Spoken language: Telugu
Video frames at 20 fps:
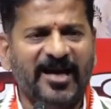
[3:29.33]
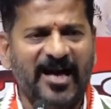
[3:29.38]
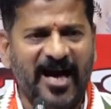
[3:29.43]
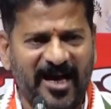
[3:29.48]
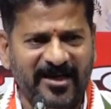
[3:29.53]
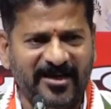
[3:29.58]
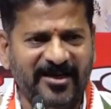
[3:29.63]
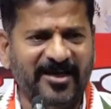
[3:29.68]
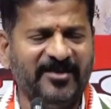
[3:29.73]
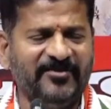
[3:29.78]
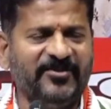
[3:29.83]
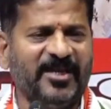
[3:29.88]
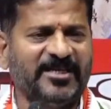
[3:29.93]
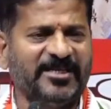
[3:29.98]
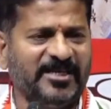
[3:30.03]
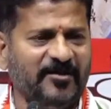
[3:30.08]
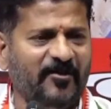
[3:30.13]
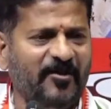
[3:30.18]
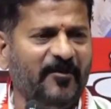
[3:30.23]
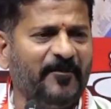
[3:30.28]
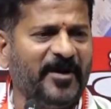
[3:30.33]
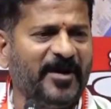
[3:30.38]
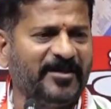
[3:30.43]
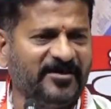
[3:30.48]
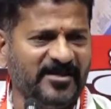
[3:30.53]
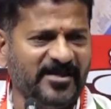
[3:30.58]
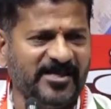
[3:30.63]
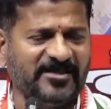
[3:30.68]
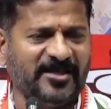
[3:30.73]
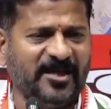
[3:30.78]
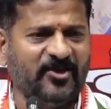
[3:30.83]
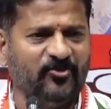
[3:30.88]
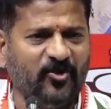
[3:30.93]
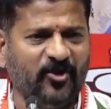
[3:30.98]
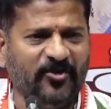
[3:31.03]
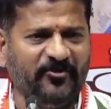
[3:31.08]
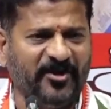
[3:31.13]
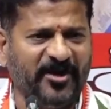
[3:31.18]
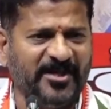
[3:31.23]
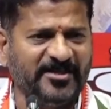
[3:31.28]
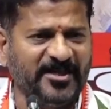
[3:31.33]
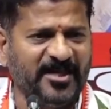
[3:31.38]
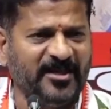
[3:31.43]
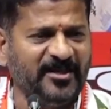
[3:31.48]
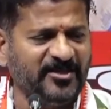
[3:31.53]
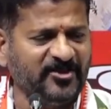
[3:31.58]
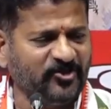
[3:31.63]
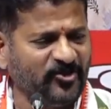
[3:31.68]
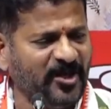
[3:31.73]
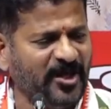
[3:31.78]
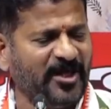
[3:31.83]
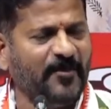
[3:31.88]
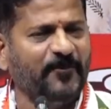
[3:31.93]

ఖాళీలను తక్షణమే భర్తీ చేస్తా నోటిఫికేషన్లు ఇస్తున్నా